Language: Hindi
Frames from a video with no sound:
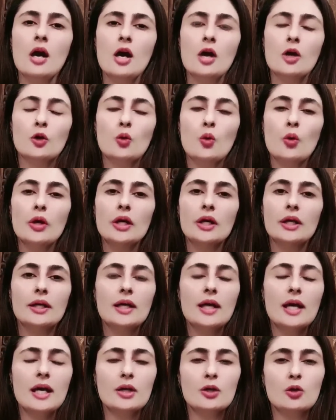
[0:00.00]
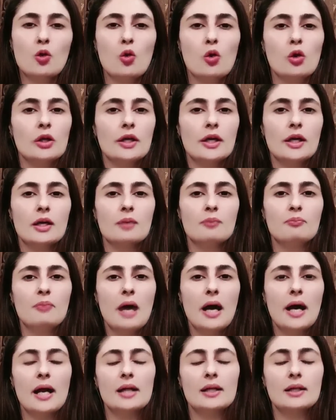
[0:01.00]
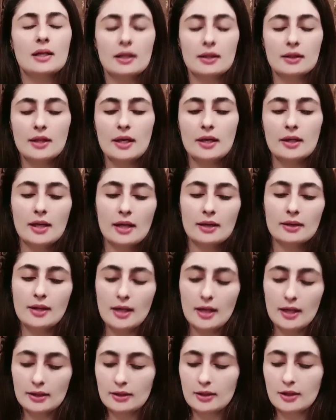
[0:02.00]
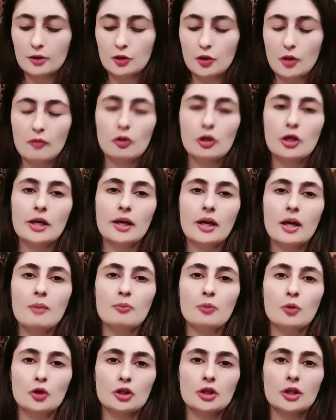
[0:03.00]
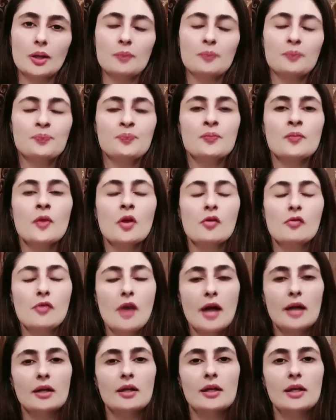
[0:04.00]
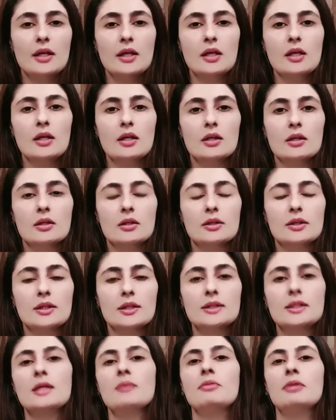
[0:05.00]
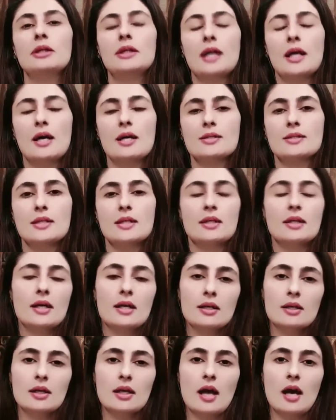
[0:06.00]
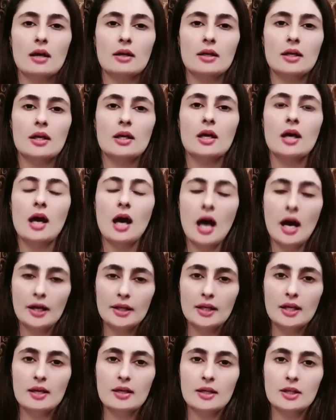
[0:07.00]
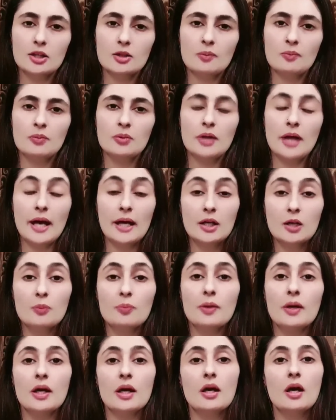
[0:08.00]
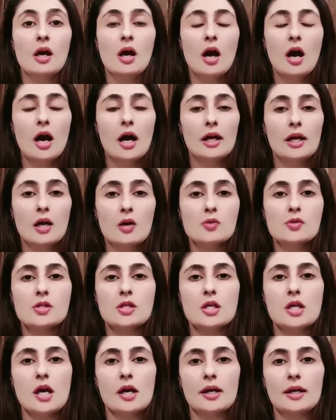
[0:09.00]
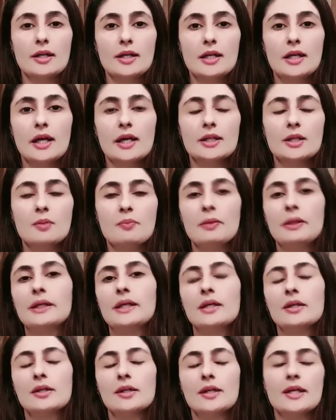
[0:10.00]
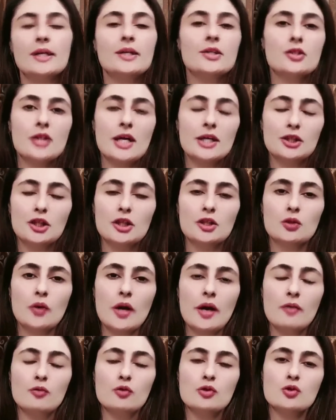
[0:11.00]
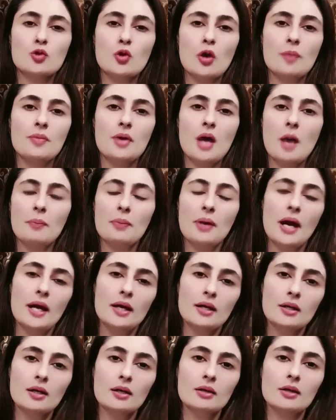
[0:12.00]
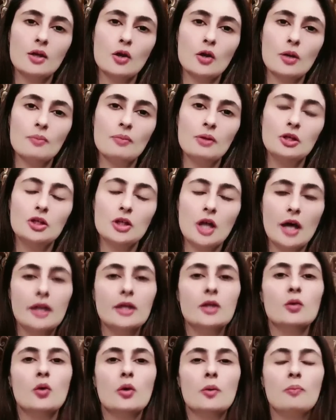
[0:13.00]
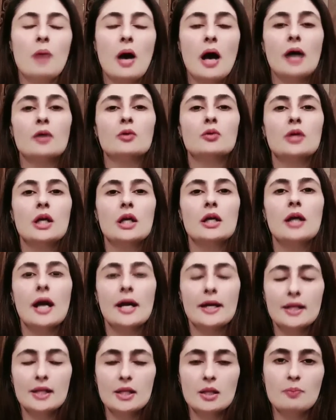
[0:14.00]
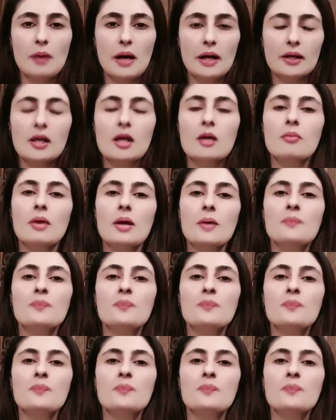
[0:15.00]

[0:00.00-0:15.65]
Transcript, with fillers: कोई गेट खोल के बहरहाल करते कराते अंदर जो है वो लड़के पहुंचे फाइनली किसी भी तरह से कर करा के हानिया ने जब एंड पे अनाउंस किया कि ठीक है जी मीट एंड ग्रीट सेशन जो है वो इसको हम यहाँ पे एंड करते हैं और अब मैं जा रही हूँ और बाहर उनकी गाड़ी थी पार्किंग में